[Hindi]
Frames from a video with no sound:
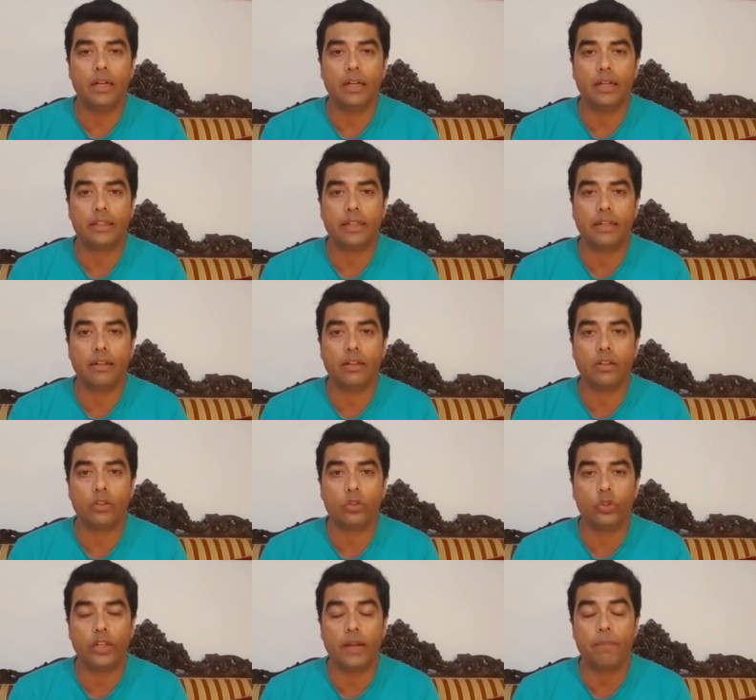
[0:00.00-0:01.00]
के
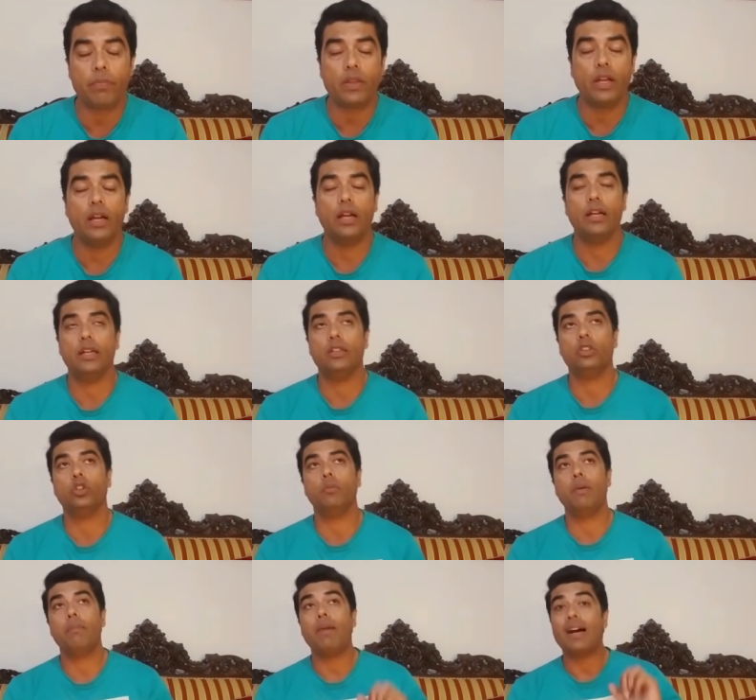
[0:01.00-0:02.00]
क्योंकि जो
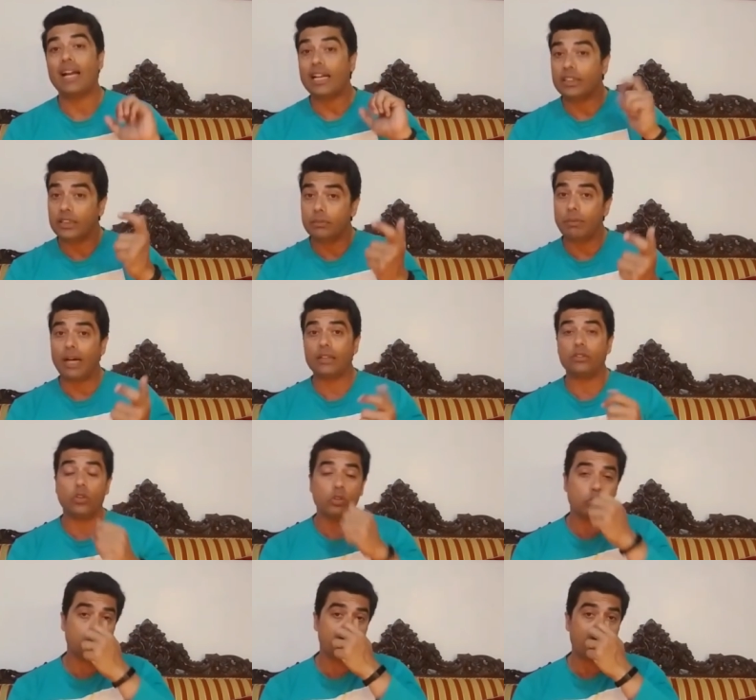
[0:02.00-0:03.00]
मैं महाराज की बात
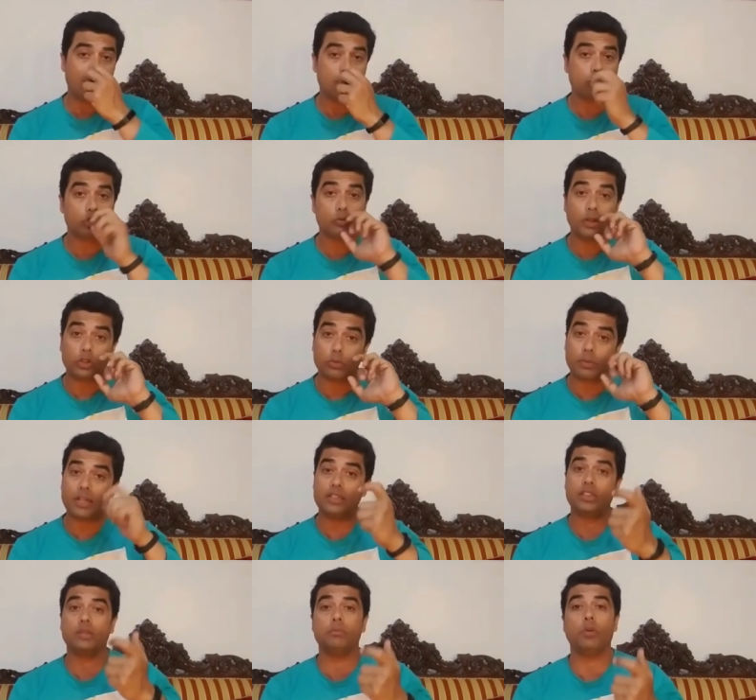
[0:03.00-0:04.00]
करूं तो महाराज सुबह तो बड़े
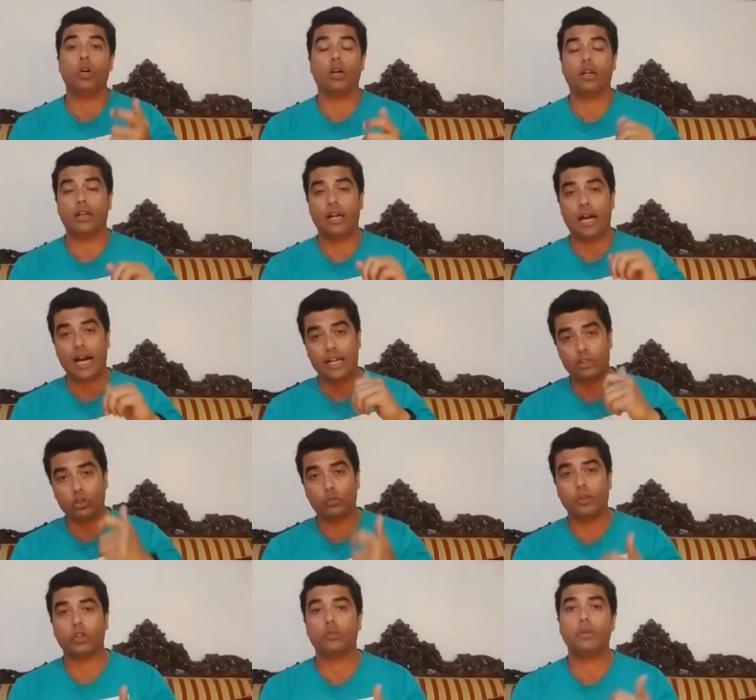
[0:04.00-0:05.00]
अच्छे बॉल आज
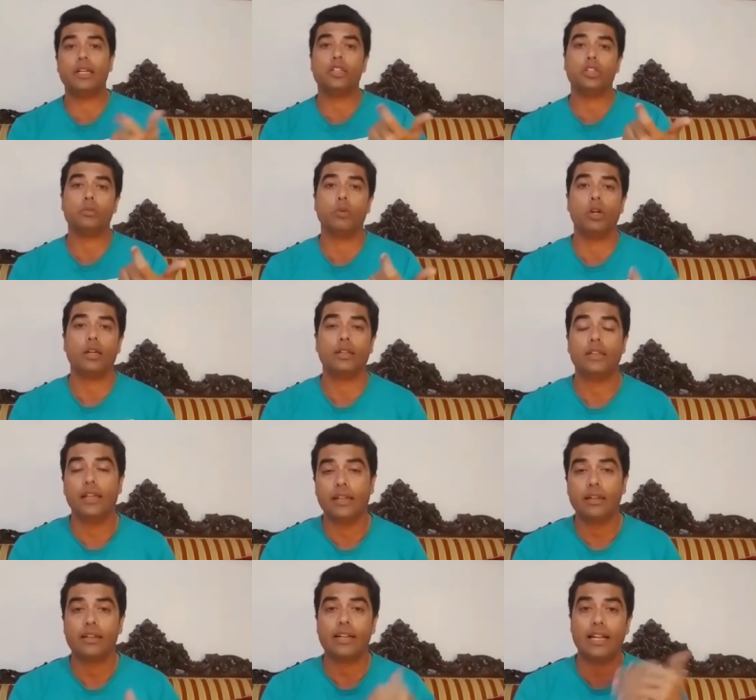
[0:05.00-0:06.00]
सुबह तो बड़े अच्छे बॉल करते
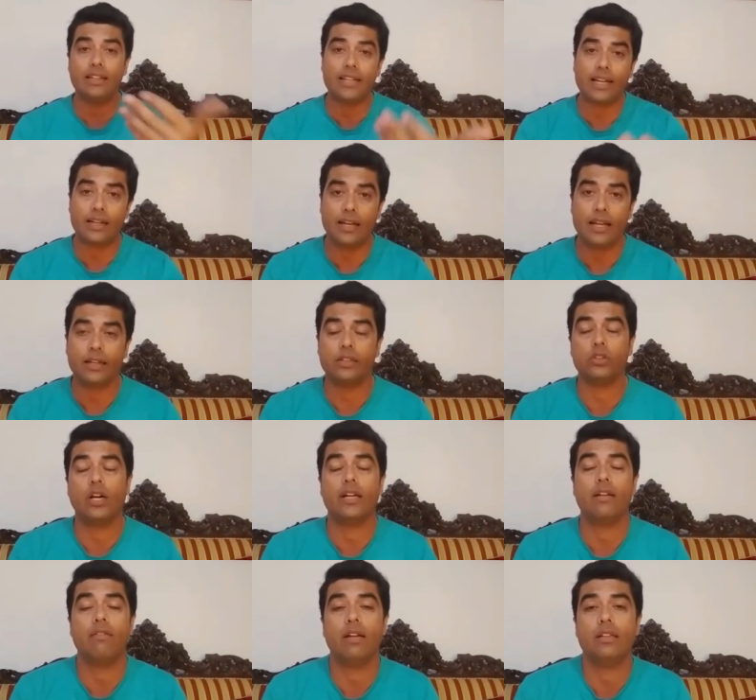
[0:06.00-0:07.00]
लेकिन कल देखना है कि जो
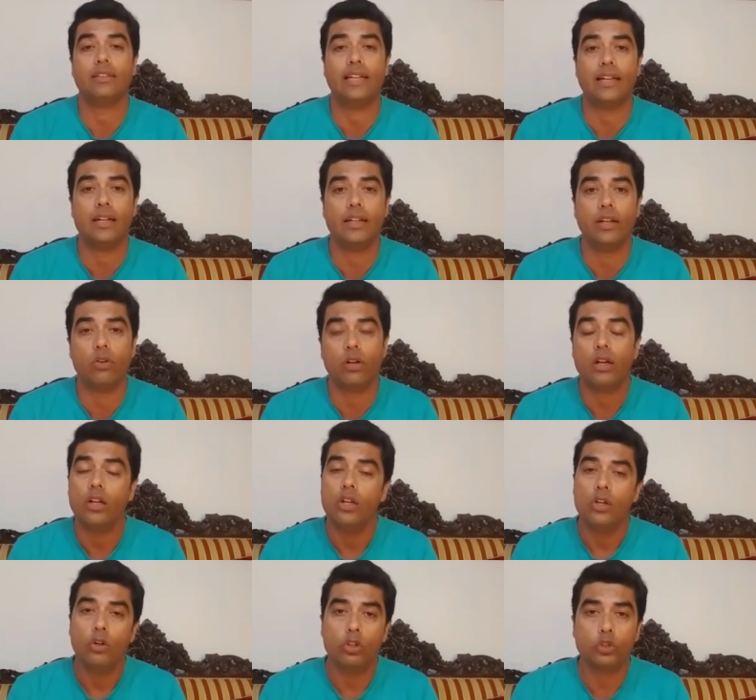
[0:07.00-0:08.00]
आने वाला सेकंड डे होगा
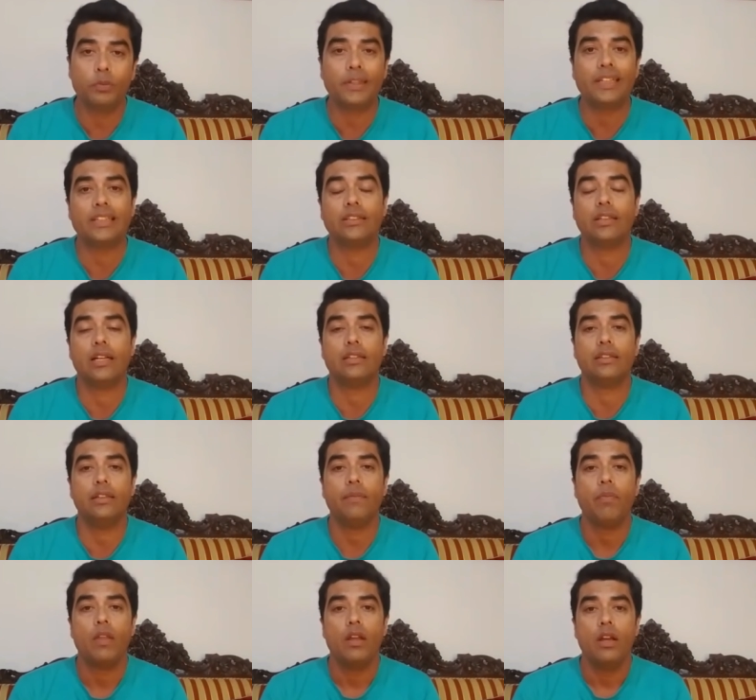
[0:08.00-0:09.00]
उसमें किस तरह से
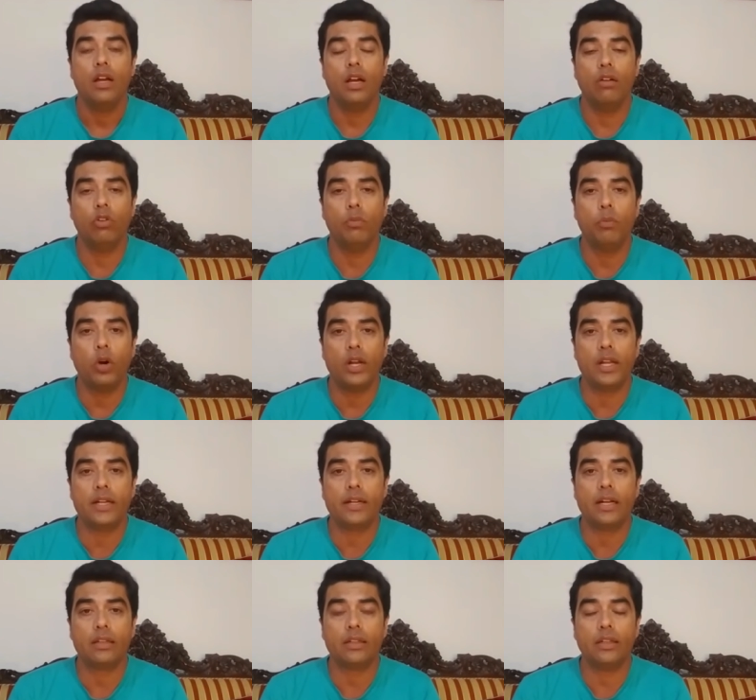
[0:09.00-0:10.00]
वो बॉलिंग
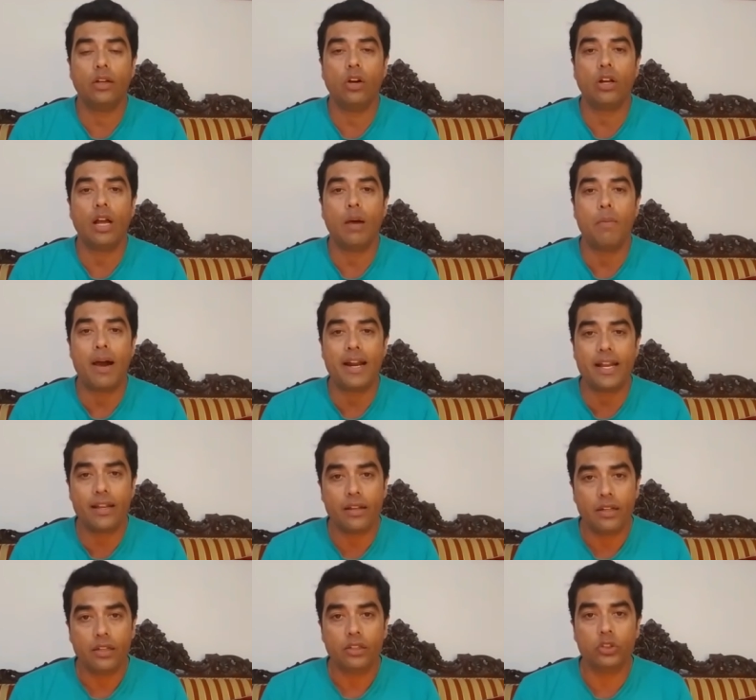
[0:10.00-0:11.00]
करते हैं और हमारे
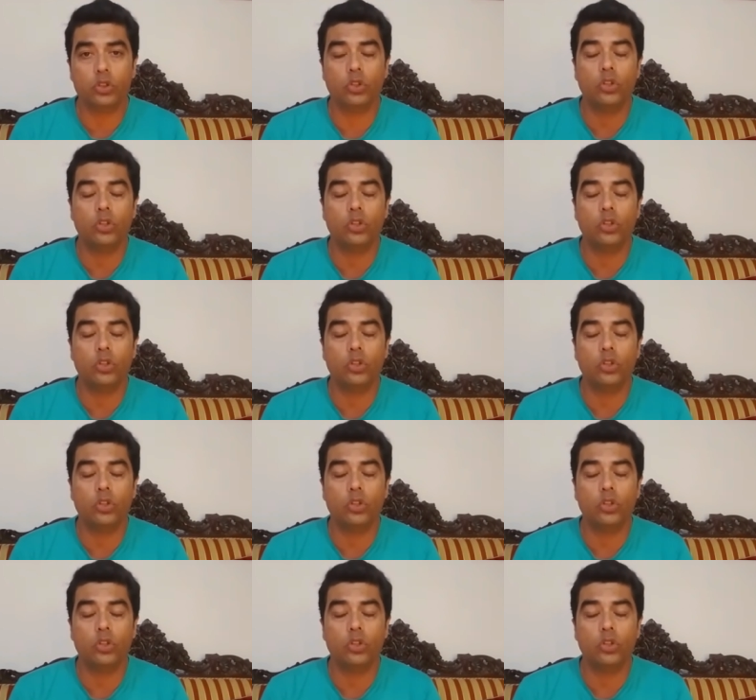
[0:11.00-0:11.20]
जो